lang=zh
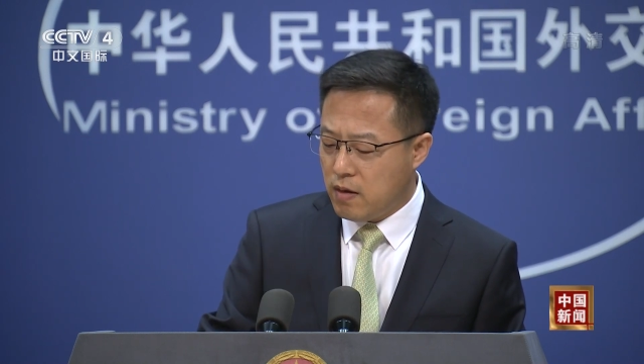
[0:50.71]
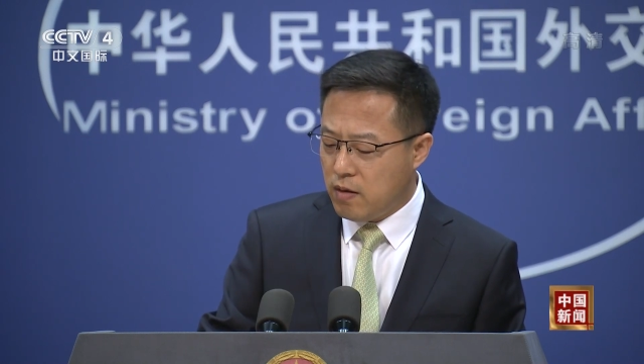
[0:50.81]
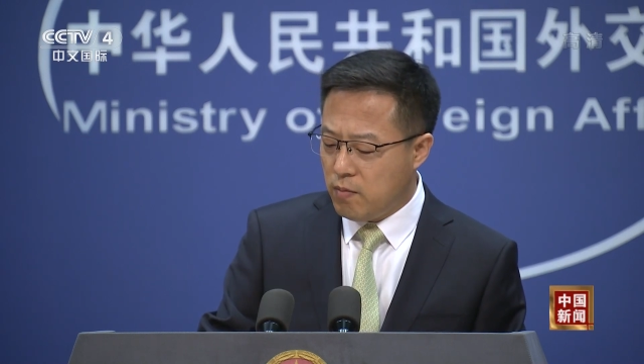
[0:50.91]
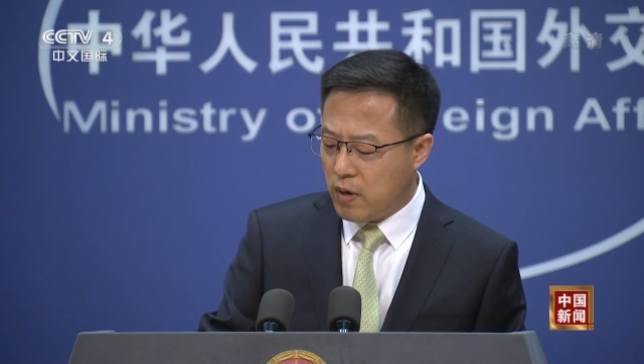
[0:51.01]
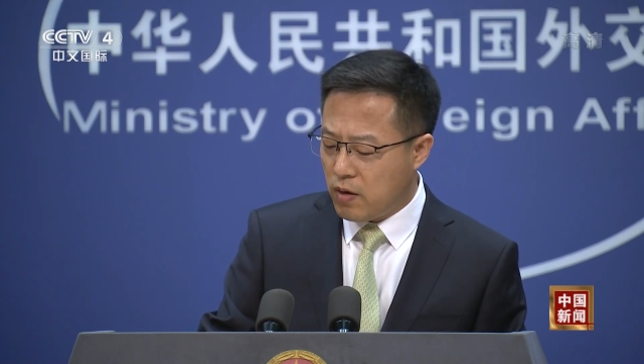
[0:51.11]

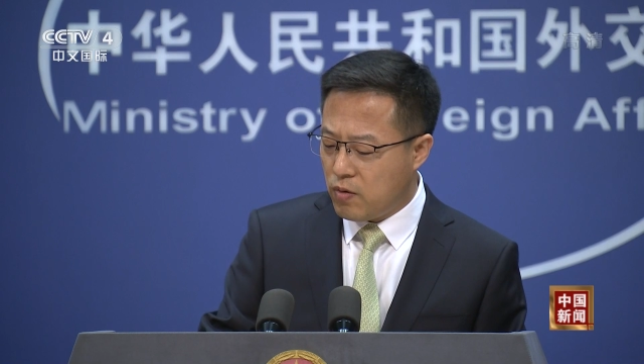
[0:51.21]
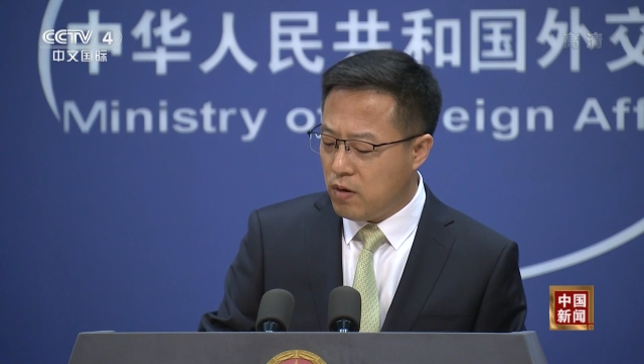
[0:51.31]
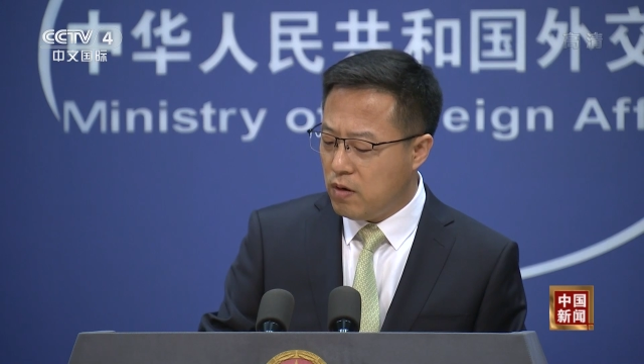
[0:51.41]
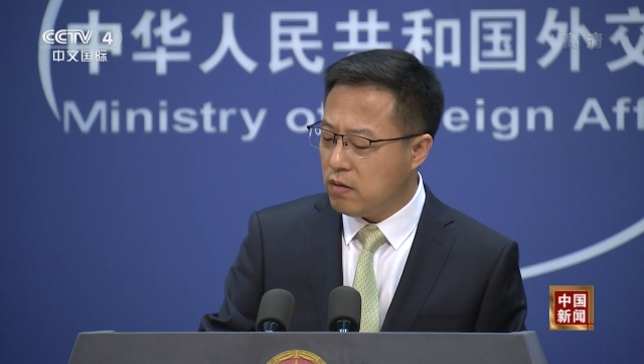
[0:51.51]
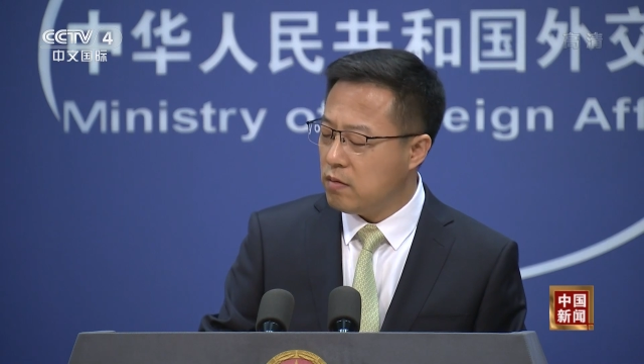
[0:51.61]
美
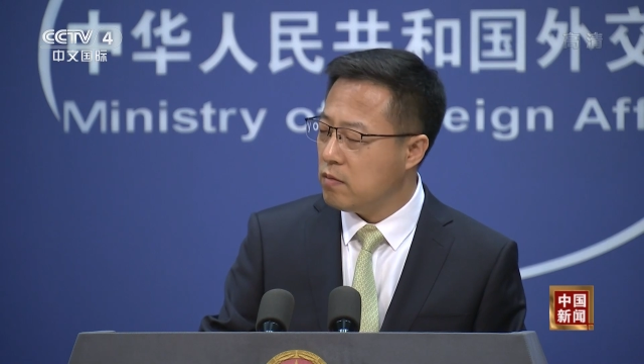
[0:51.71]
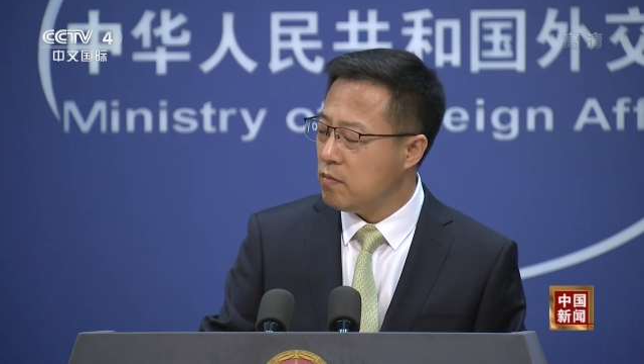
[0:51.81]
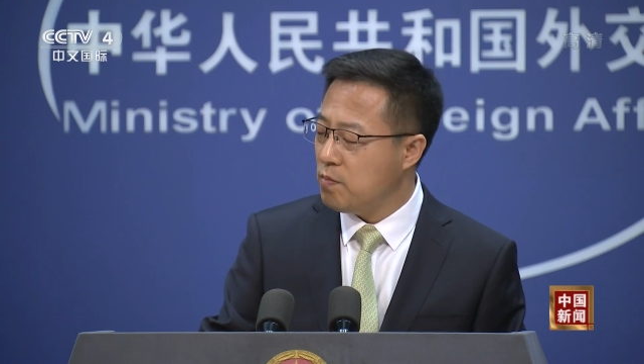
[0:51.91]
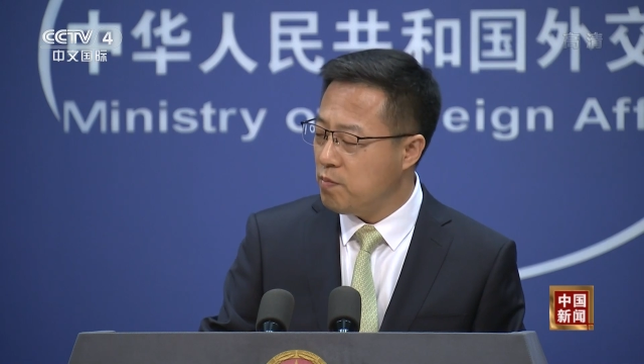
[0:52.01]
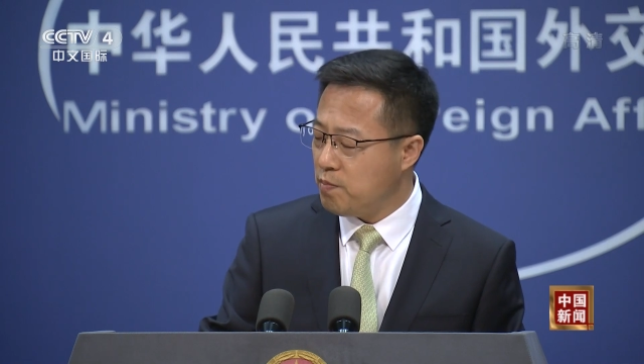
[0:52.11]
国
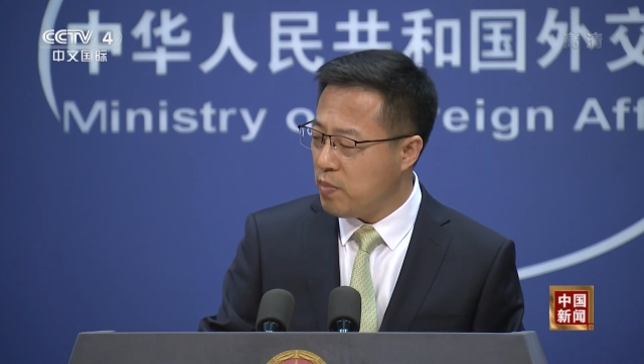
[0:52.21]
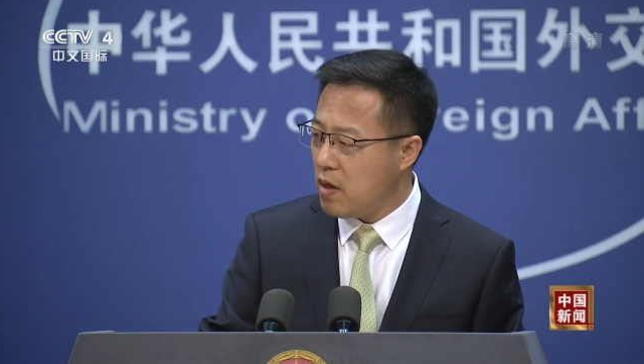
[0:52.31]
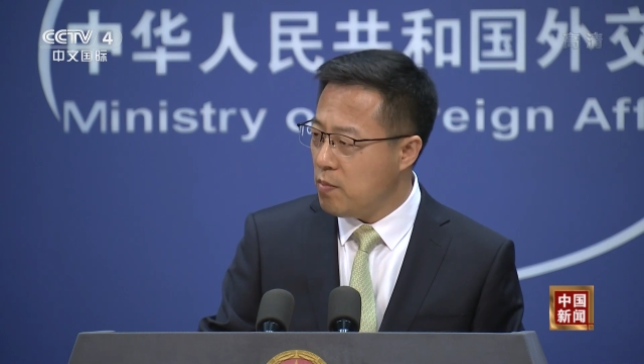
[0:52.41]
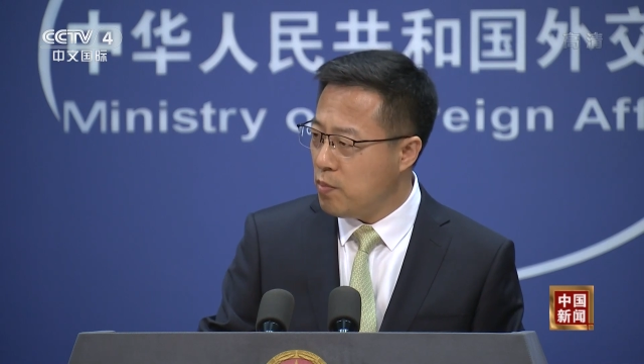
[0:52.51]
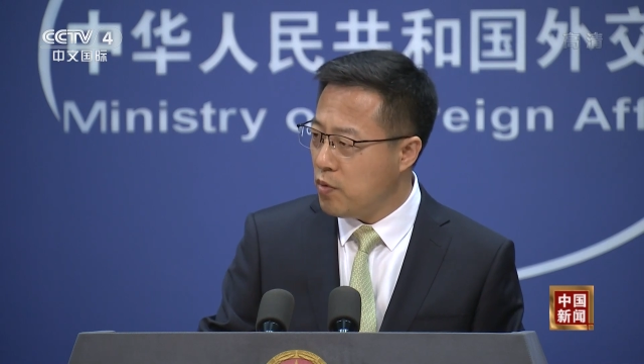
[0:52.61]

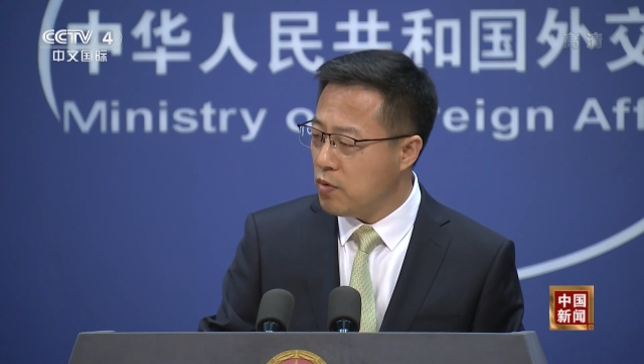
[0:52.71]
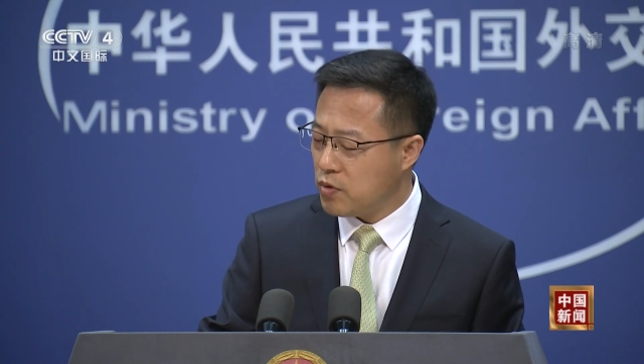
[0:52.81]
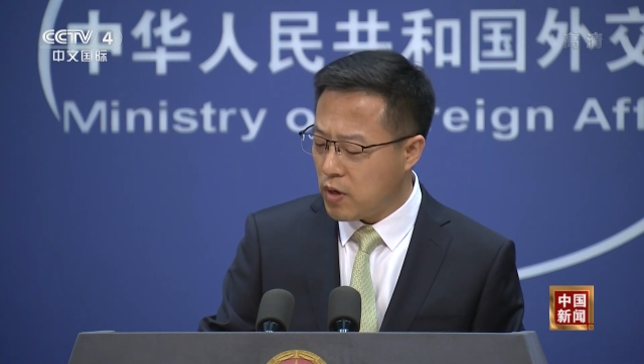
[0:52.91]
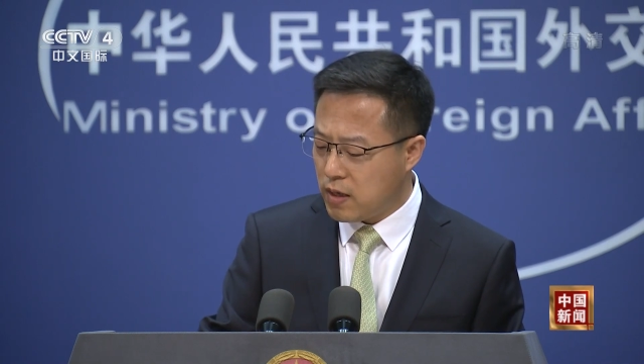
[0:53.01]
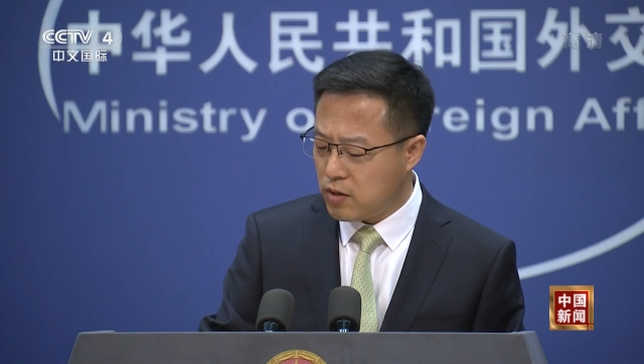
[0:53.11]
遍布
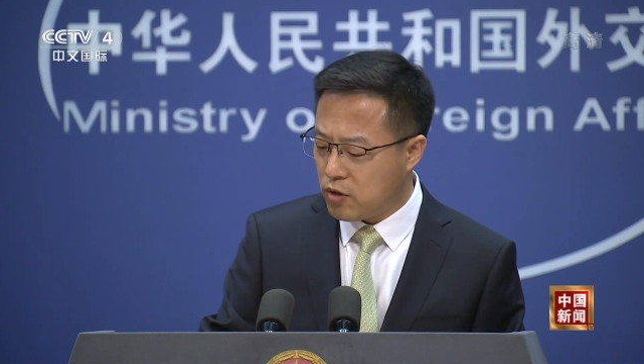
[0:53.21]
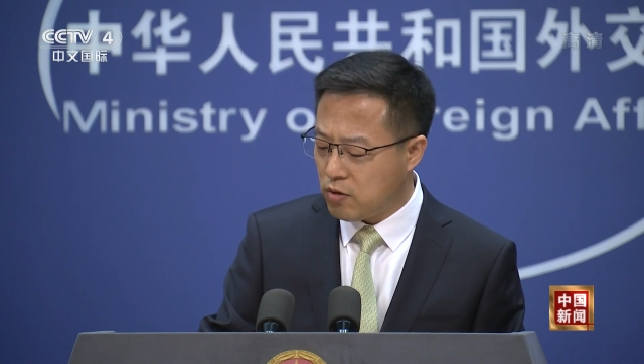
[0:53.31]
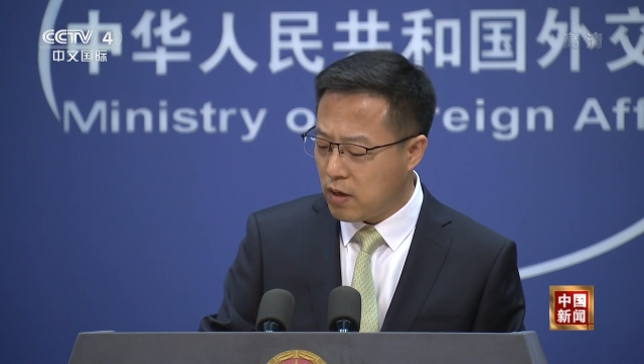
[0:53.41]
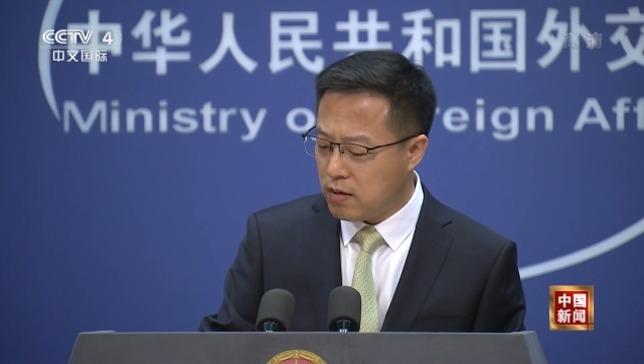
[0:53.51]
全球的